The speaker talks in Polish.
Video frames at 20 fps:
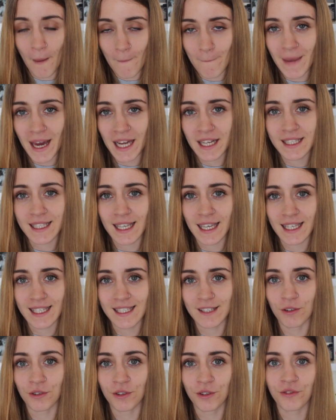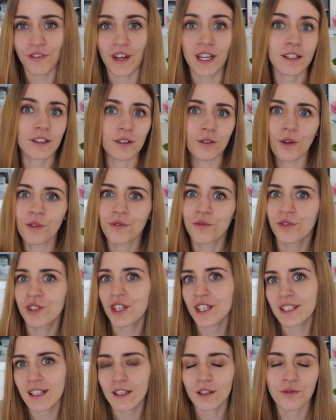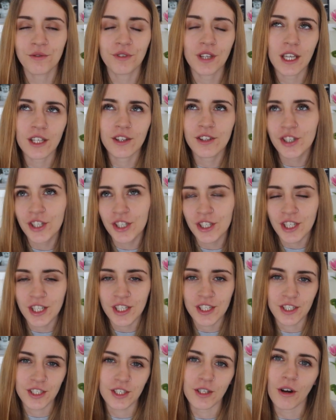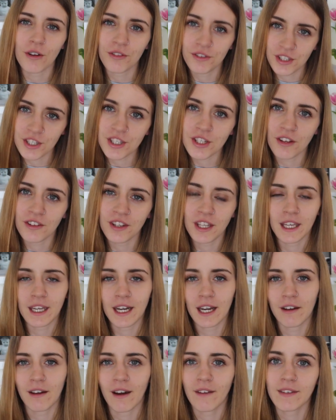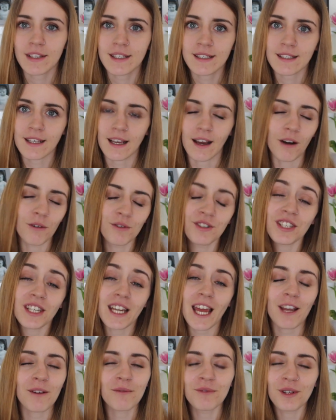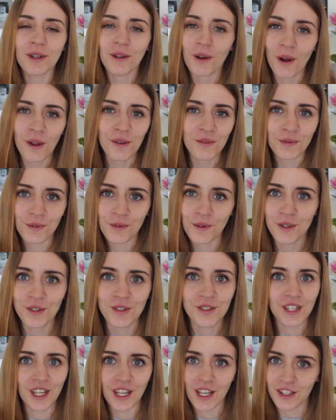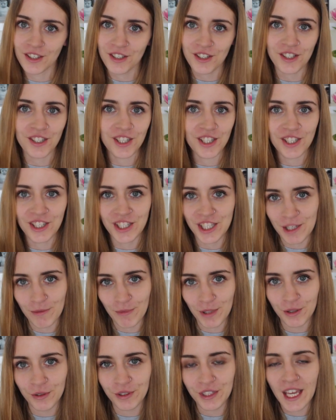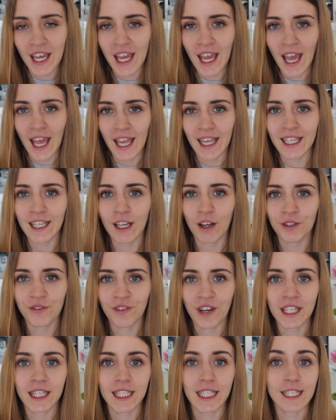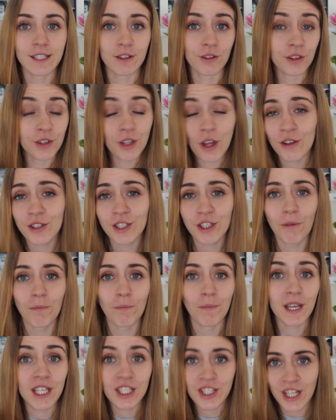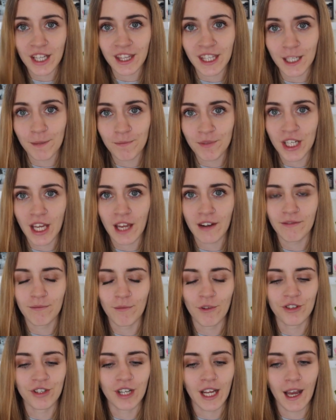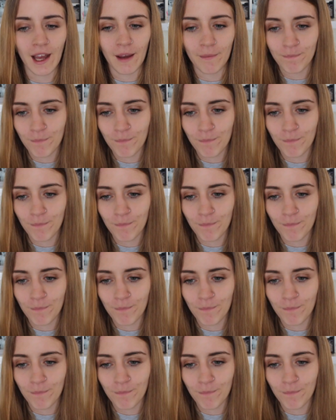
maja marca jest on otwarty do 22.30 od 10 rano, a więc ucinają tylko i wyłącznie 30 minut i otwarty jest on non-stop, bez żadnych przerw, można